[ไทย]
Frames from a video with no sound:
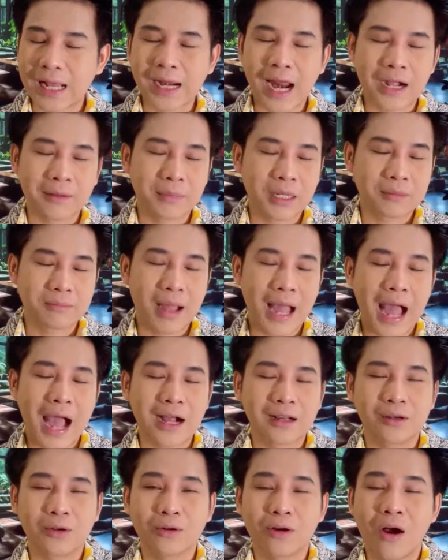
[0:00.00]
น่ารักมา
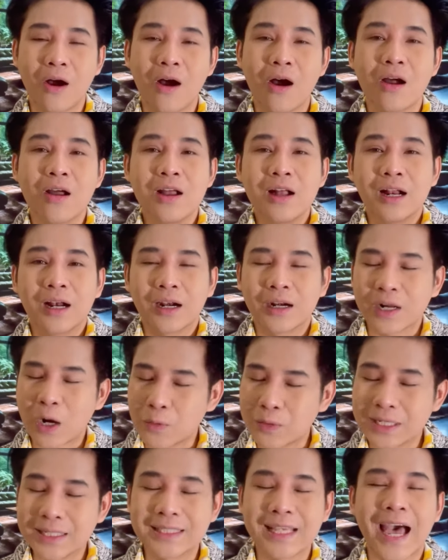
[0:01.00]
กๆ แล้วก็เรา
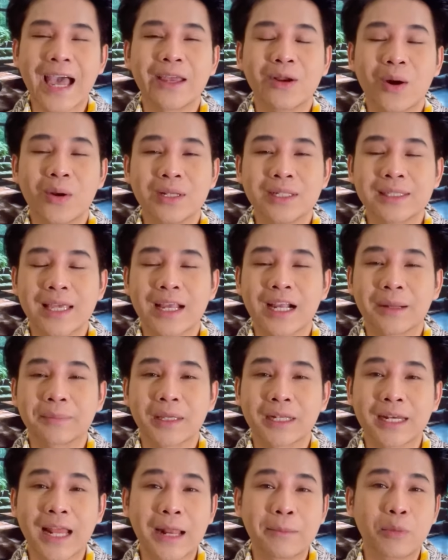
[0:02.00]
ดีใจเนาะดีใจกับ
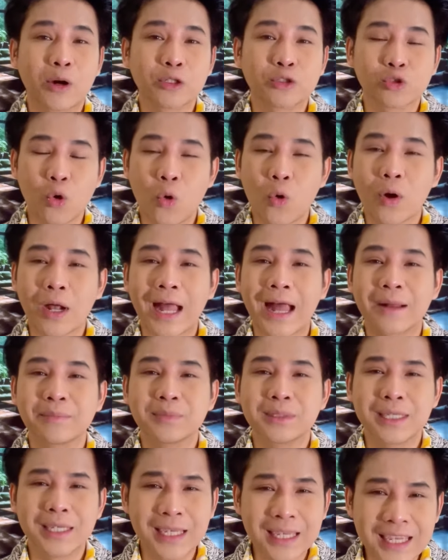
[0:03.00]
ทางด้านพ่อโจครับ
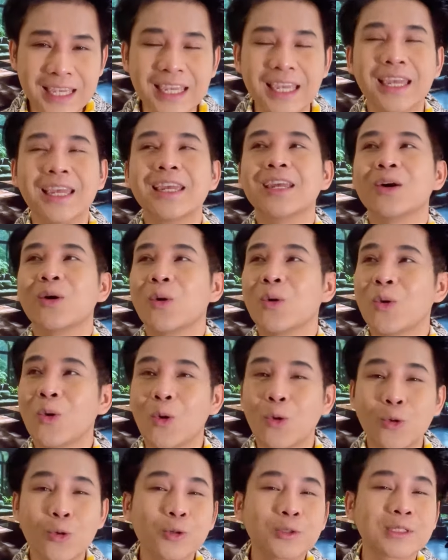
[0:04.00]
ที่โอ้โห
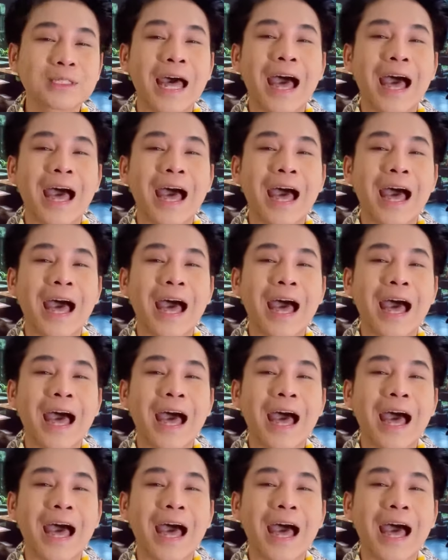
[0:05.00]
ลูก